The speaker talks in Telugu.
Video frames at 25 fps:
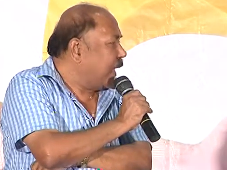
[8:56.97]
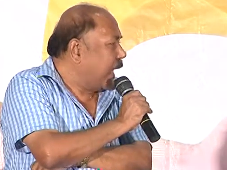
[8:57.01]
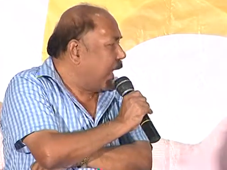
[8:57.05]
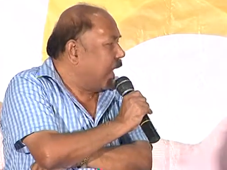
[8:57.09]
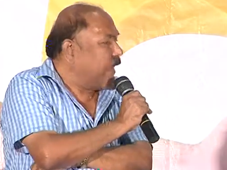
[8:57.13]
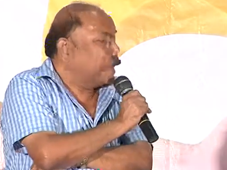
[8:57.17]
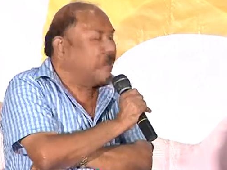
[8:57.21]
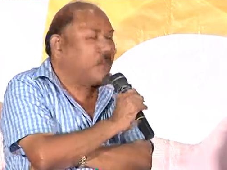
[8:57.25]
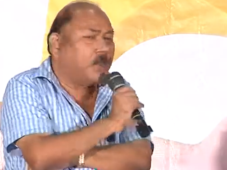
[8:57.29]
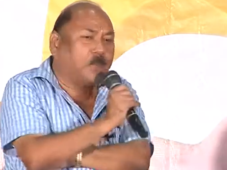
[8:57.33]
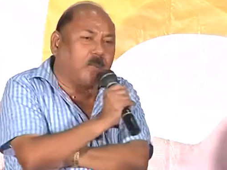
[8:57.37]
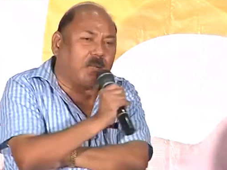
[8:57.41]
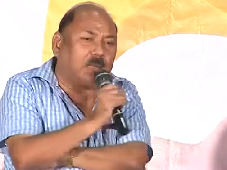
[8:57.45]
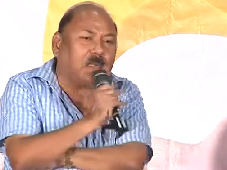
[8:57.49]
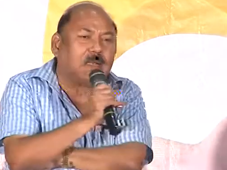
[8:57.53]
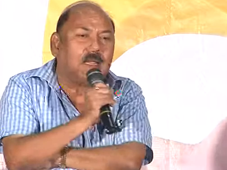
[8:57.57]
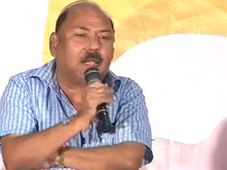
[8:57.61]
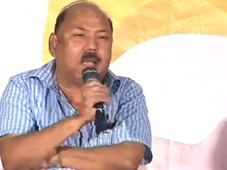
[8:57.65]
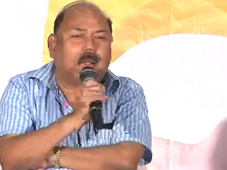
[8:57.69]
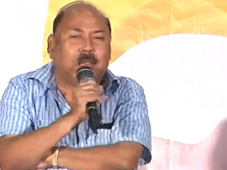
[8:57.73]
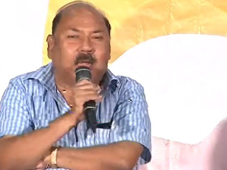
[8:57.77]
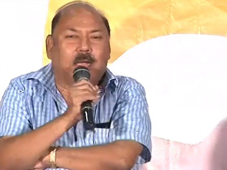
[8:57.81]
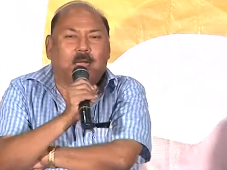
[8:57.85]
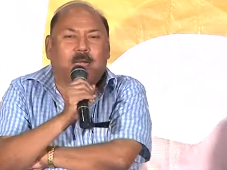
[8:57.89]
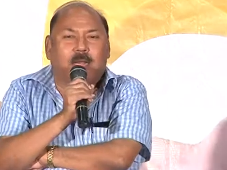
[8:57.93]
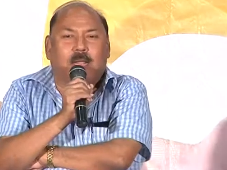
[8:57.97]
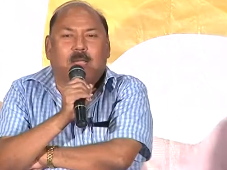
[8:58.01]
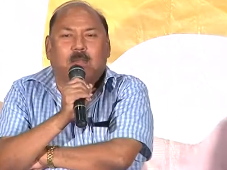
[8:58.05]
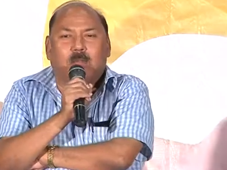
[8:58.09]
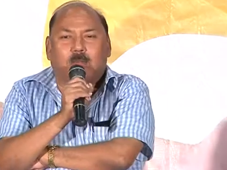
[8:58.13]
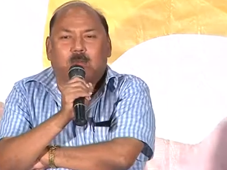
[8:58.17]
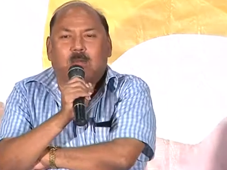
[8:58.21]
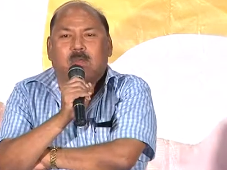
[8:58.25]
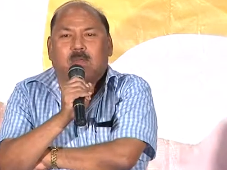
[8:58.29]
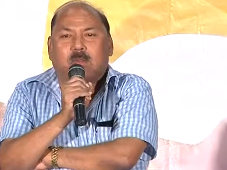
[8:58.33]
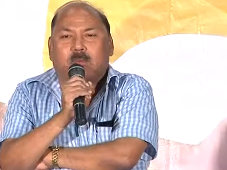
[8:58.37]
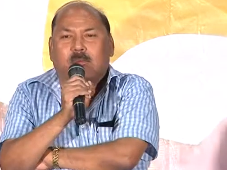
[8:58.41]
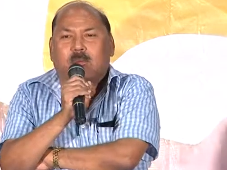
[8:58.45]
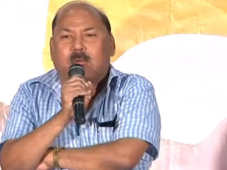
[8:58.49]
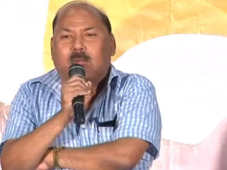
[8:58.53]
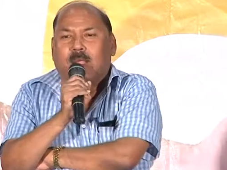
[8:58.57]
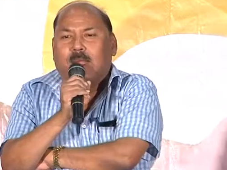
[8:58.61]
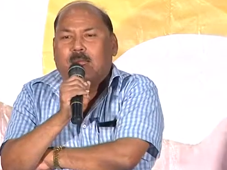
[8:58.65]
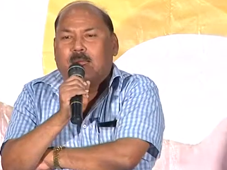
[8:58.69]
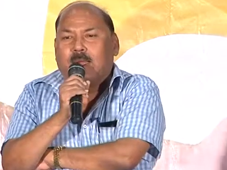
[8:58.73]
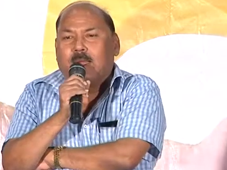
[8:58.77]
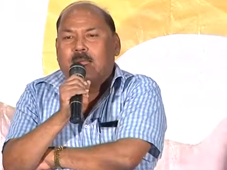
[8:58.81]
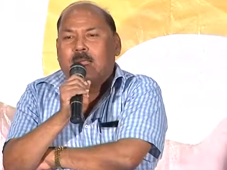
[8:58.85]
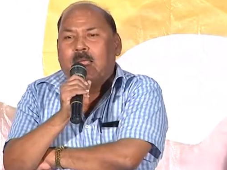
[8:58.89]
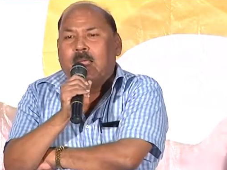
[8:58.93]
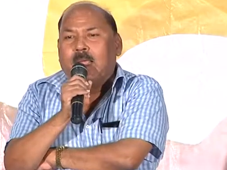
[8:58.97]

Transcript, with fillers: ఆయనతో పనిచేయాలంటే అదృష్టం ఉండాలి